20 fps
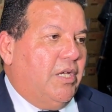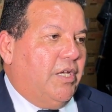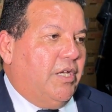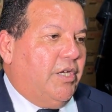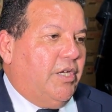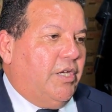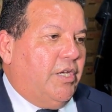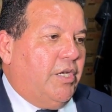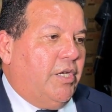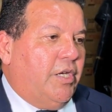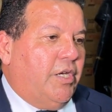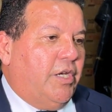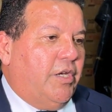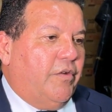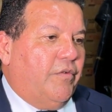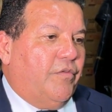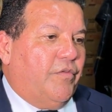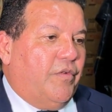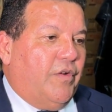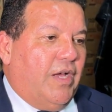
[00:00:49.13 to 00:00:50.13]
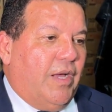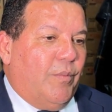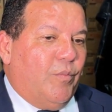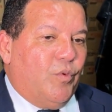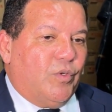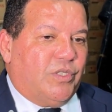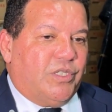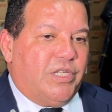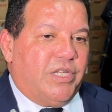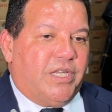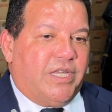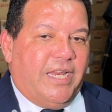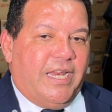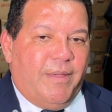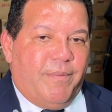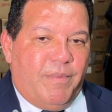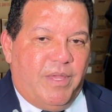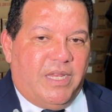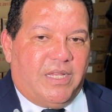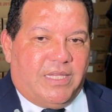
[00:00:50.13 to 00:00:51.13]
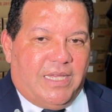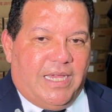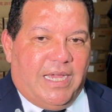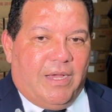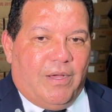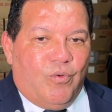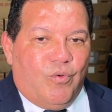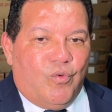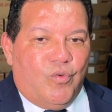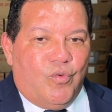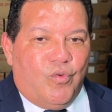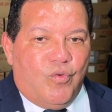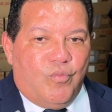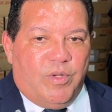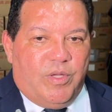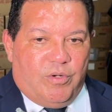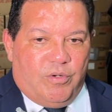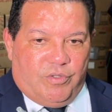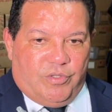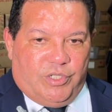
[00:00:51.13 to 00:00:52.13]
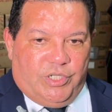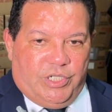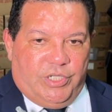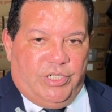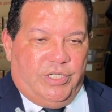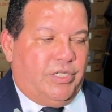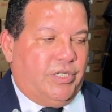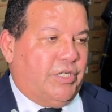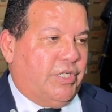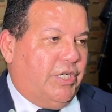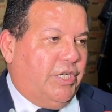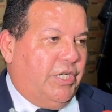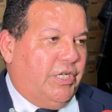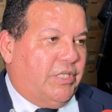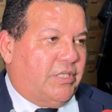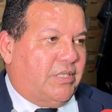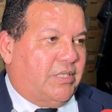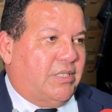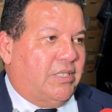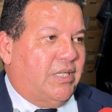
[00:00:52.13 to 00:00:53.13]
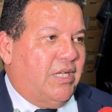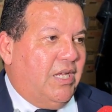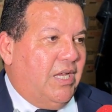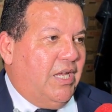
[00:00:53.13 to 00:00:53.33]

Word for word: e vamos incrementar o número de kits